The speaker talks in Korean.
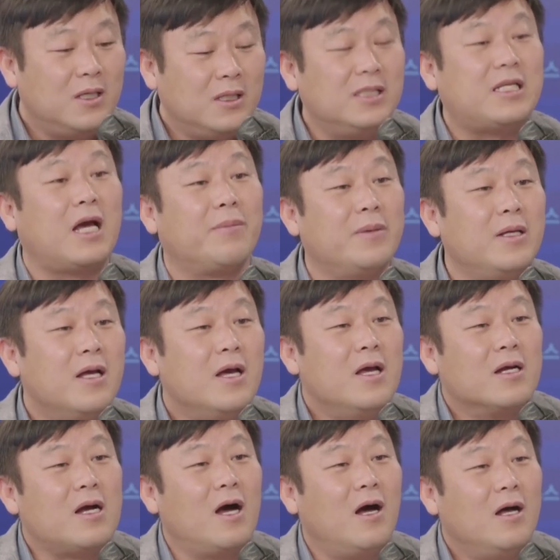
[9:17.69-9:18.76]
이상민
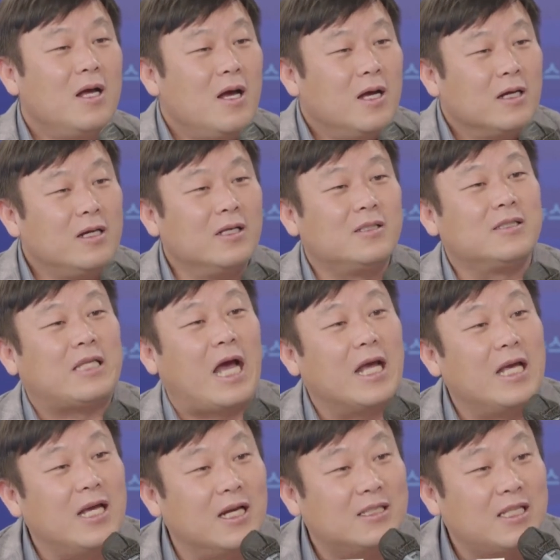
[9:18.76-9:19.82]
그러니까 아, 그래서
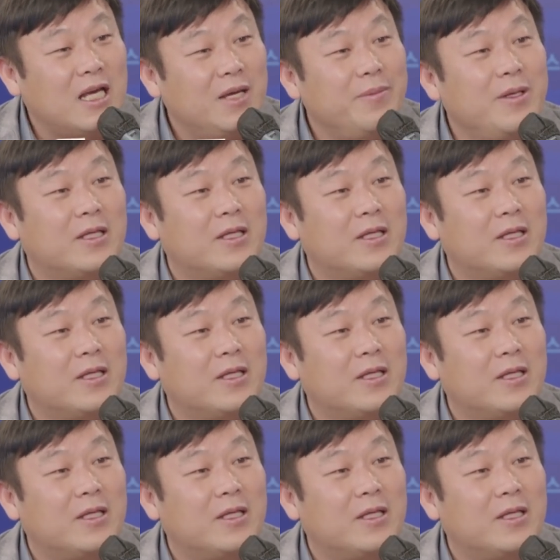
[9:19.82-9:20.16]
자기가 책임이